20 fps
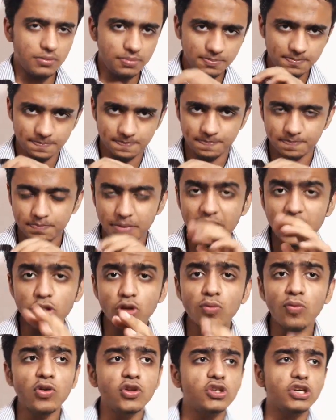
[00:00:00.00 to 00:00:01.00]
पहले
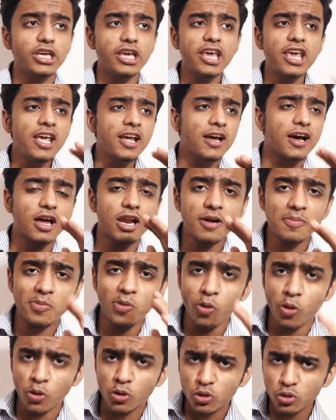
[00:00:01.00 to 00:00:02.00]
तो वो जो एक
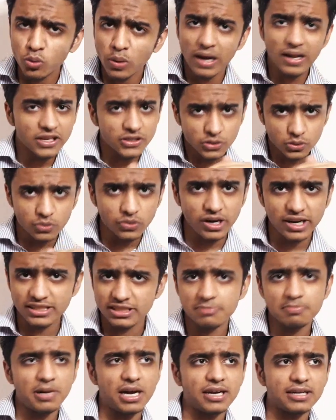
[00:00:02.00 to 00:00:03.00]
अरब ओ वाले स्टूडेंट्स
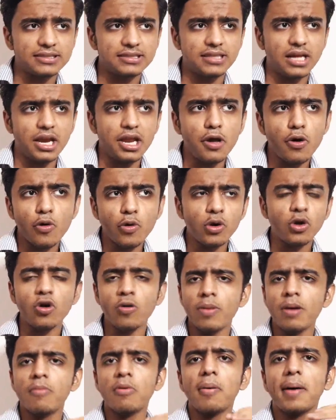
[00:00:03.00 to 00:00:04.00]
है पाकिस्तानी उनको
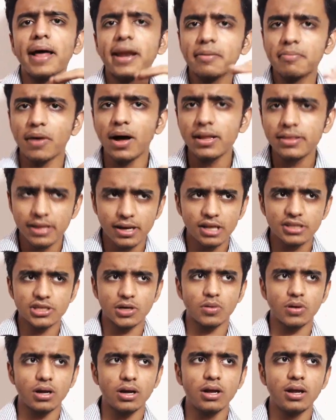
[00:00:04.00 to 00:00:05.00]
मैं मुबारकबाद देना
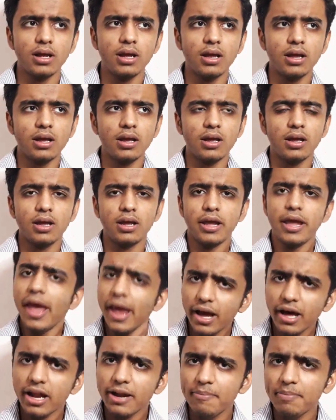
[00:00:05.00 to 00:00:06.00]
चाहूंगा
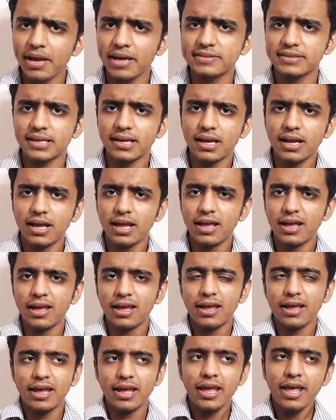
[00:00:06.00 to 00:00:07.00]
एक अरब कैसे
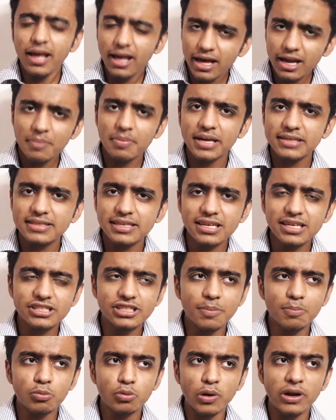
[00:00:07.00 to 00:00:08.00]
एक अरब ऐसे कि
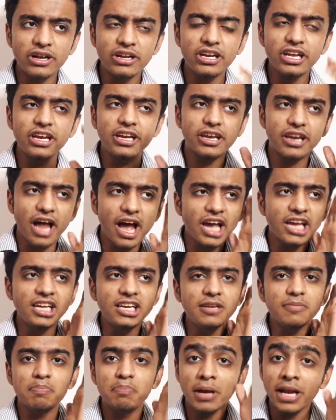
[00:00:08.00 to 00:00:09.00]
जब
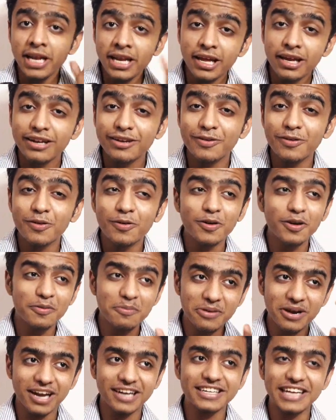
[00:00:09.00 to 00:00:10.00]
29 बिलियन लोगों को
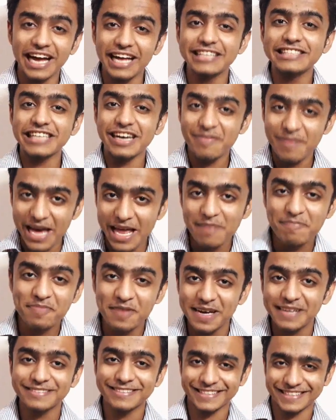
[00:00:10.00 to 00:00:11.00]
इमरान खान साहब हेल्प
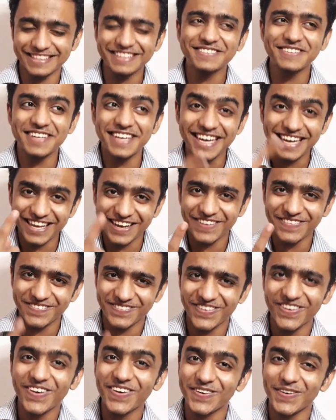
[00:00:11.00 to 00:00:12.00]
कर सकते तो एक अरब
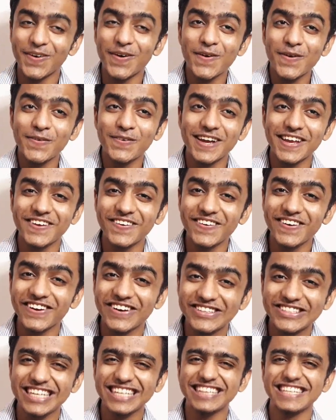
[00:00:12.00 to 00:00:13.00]
लोग ओटो में क्यों नहीं
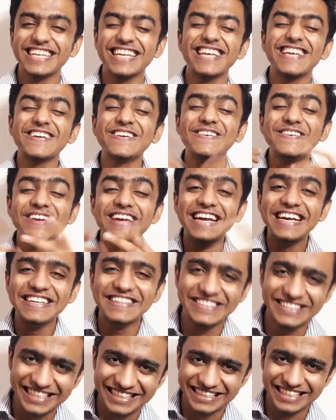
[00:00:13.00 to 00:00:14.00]
हो सकते क्यों नहीं
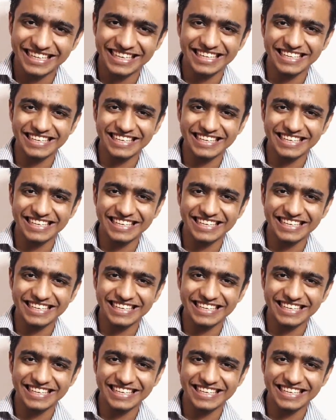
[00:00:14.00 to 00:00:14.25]
हो सकते